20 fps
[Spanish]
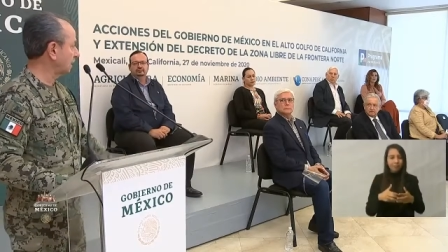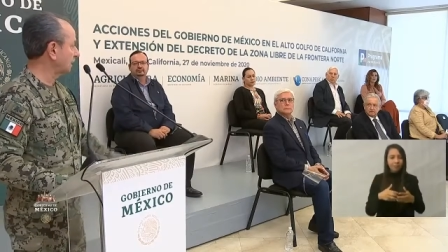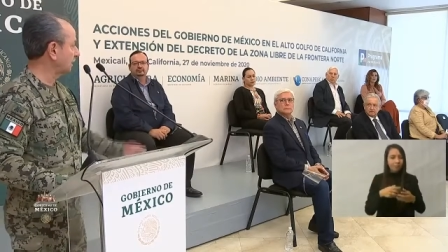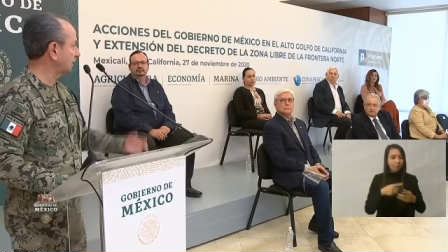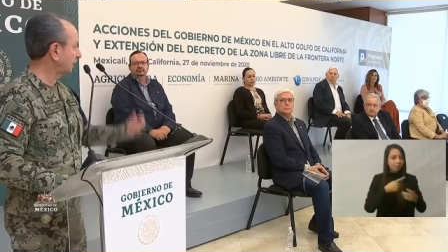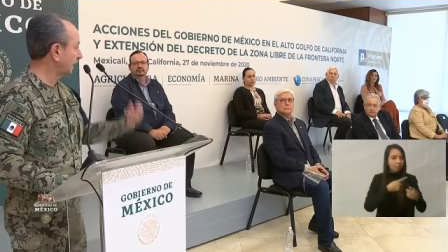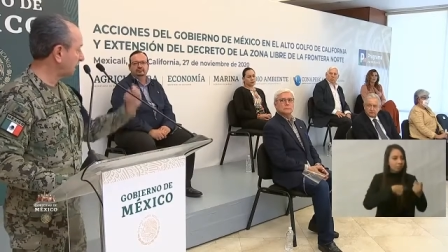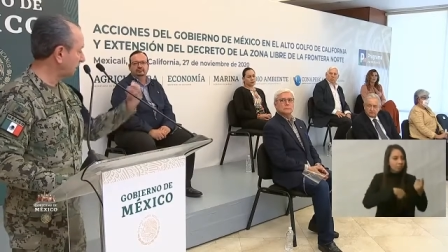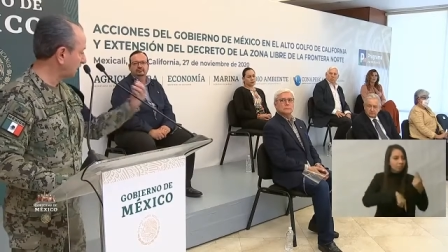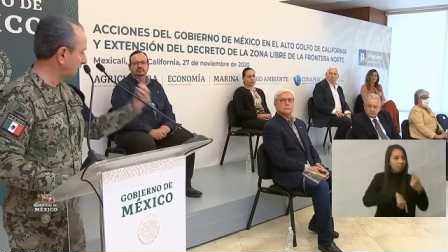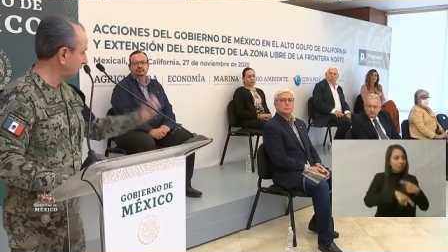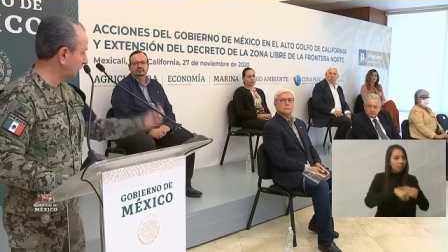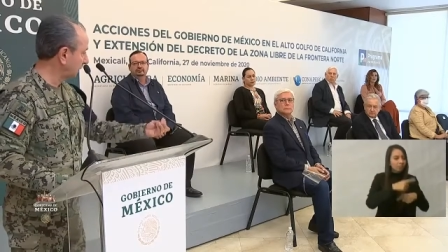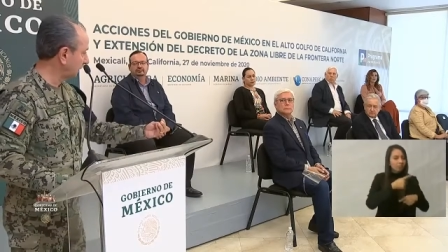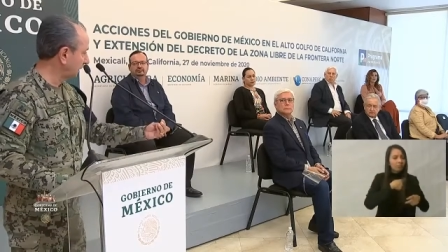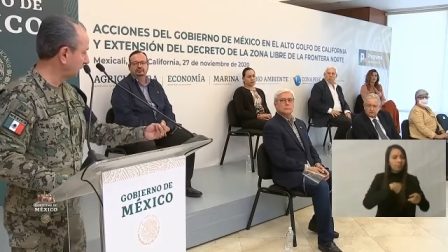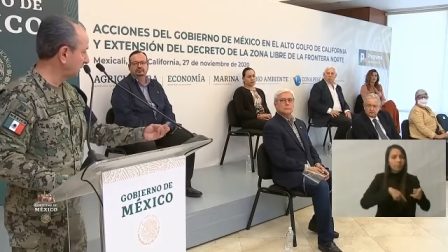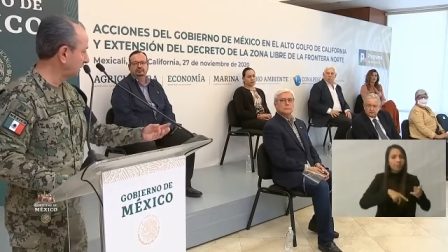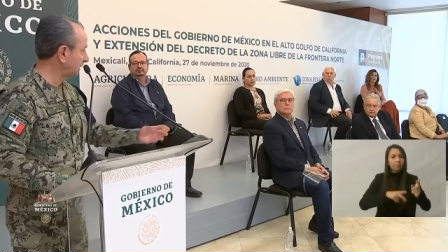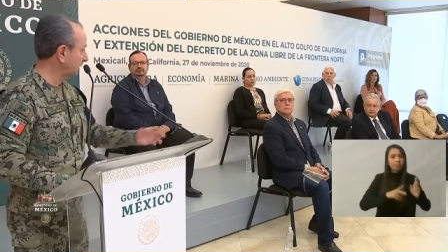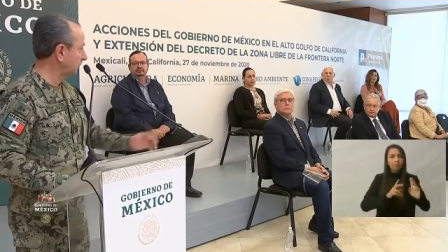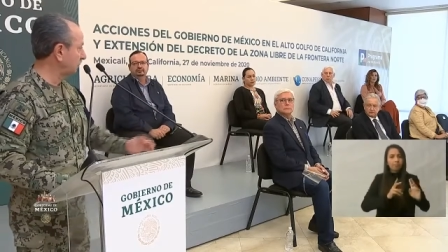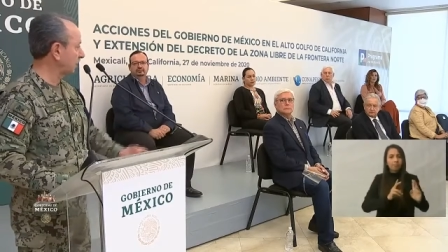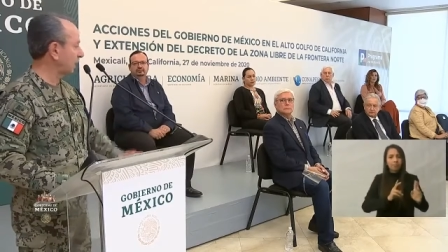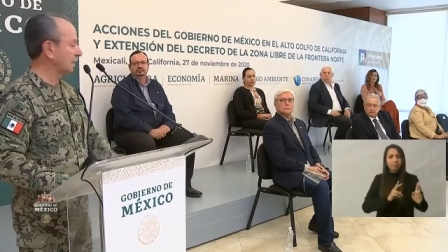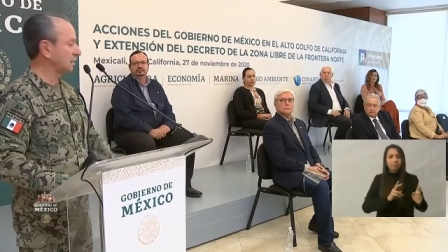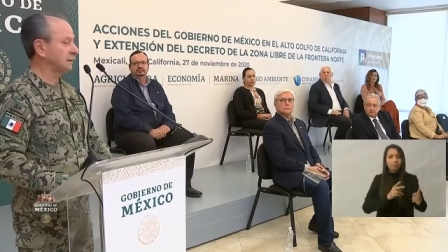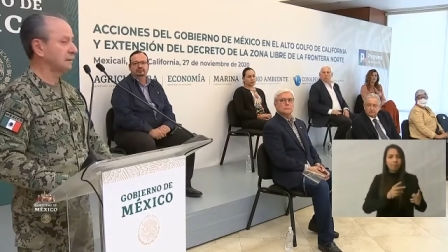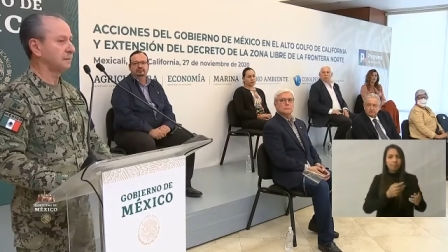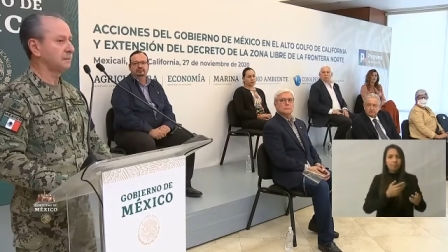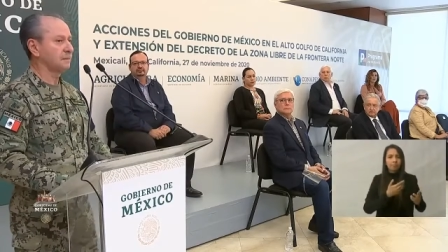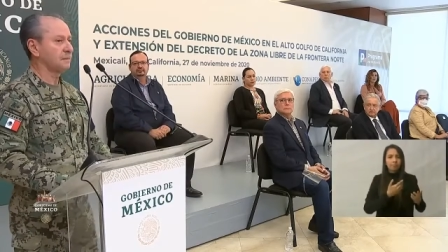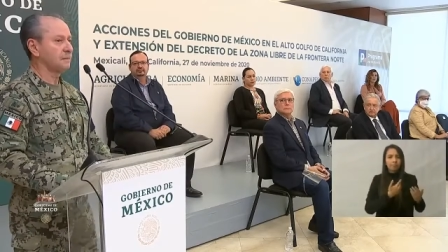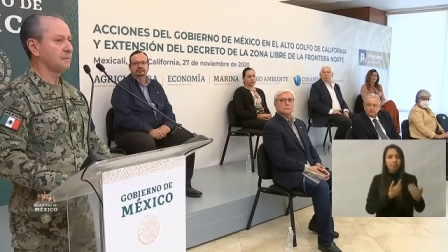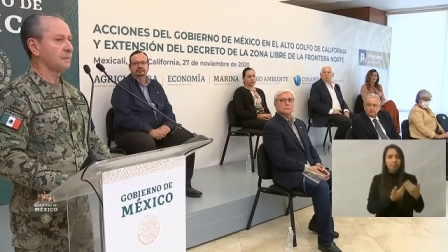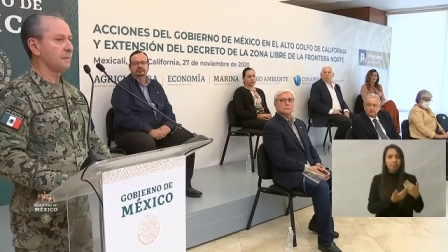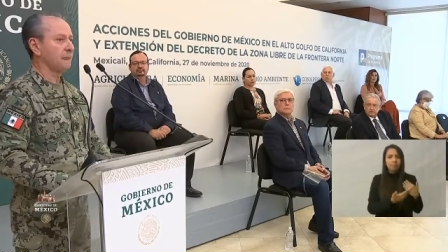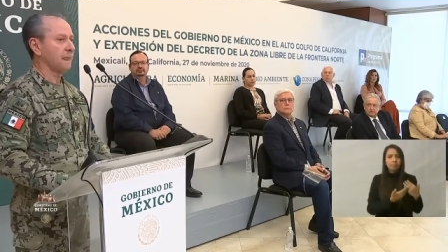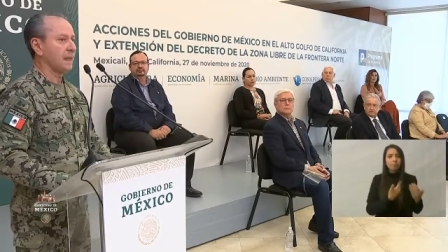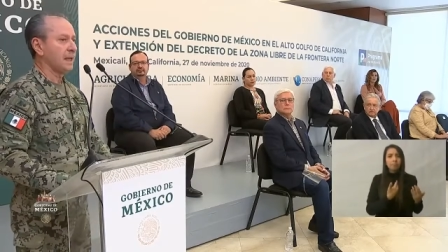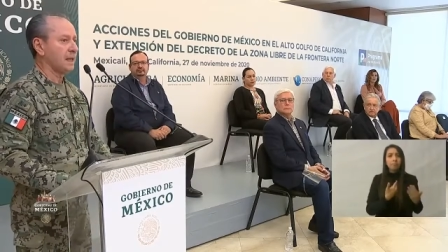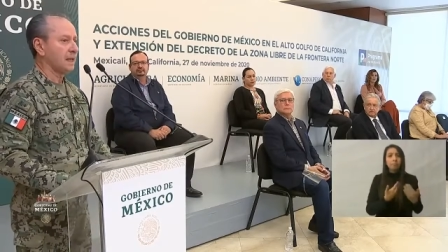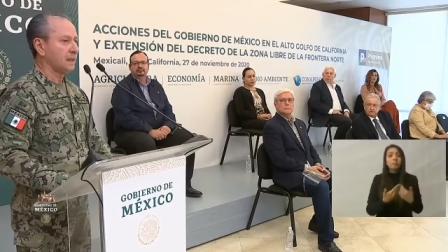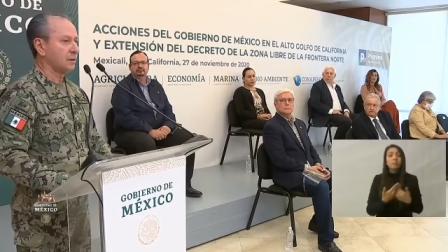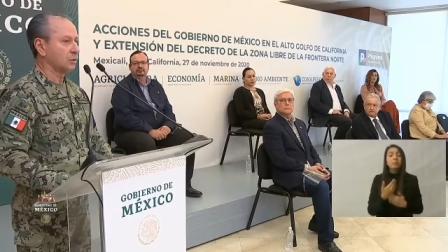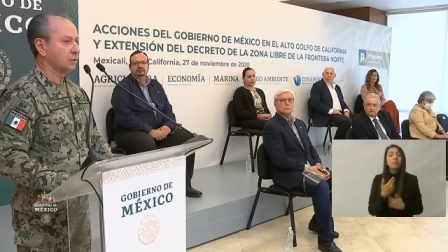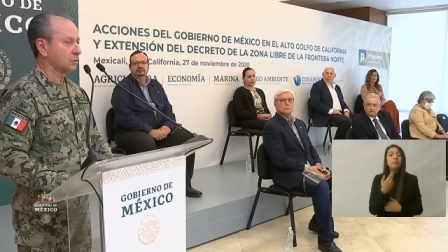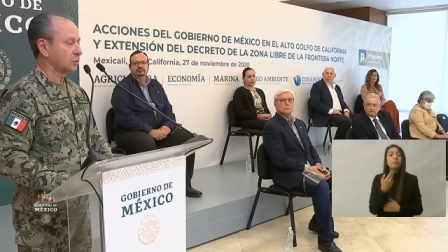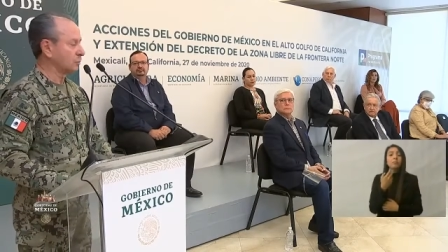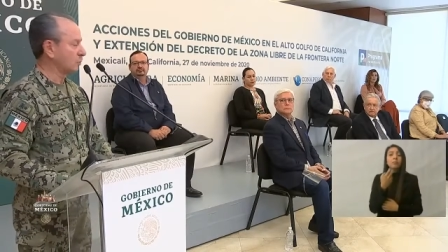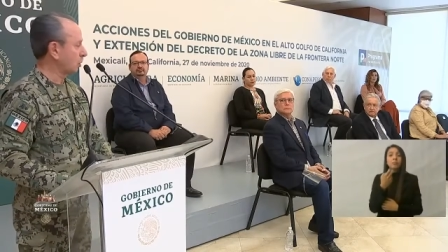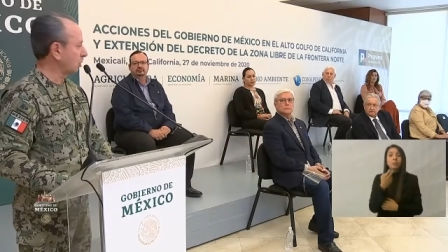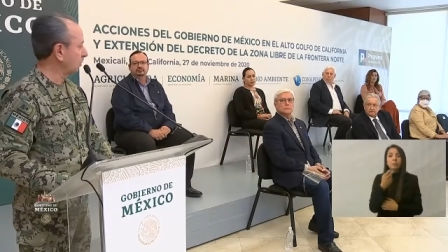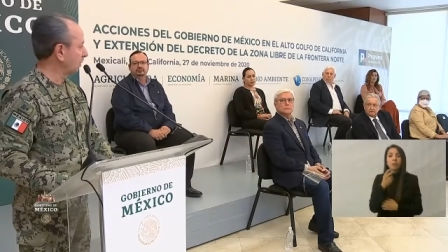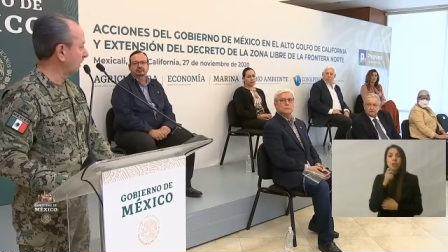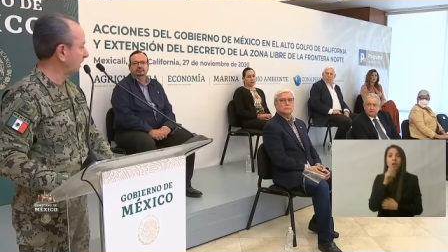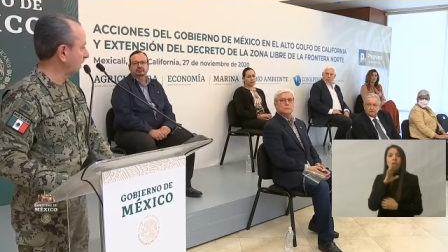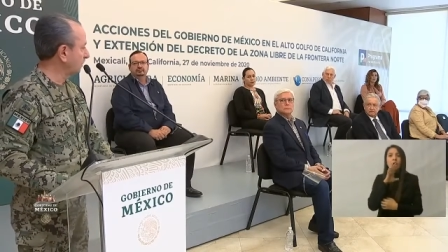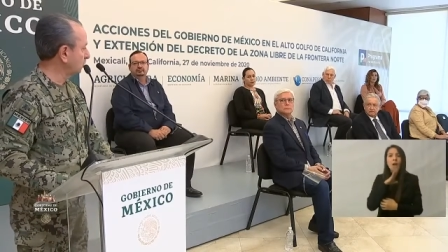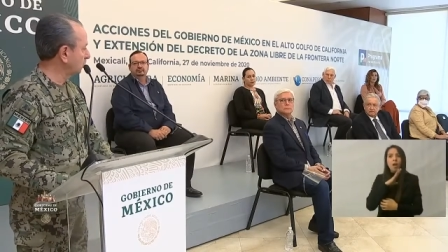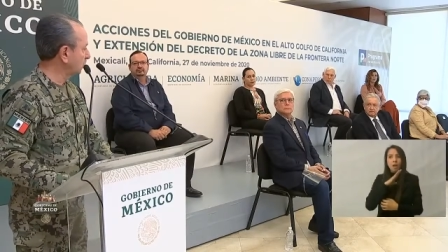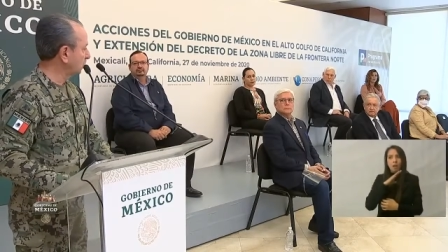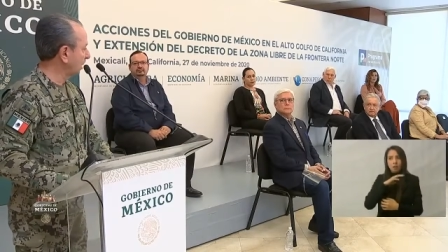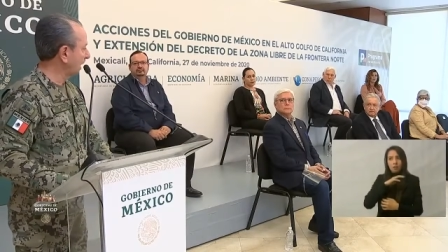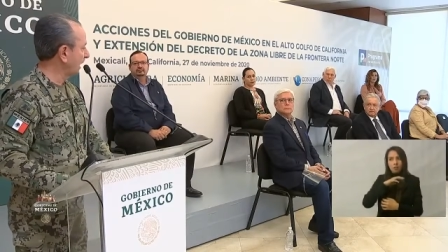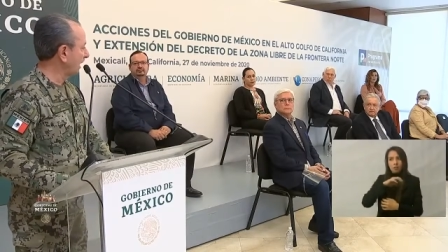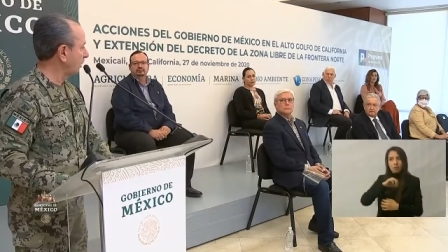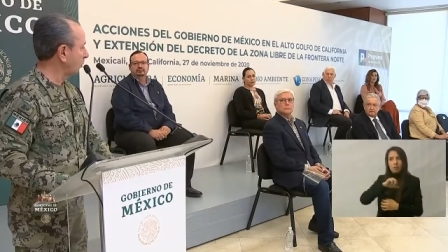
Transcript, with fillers: que están en este plan nos comprometimos que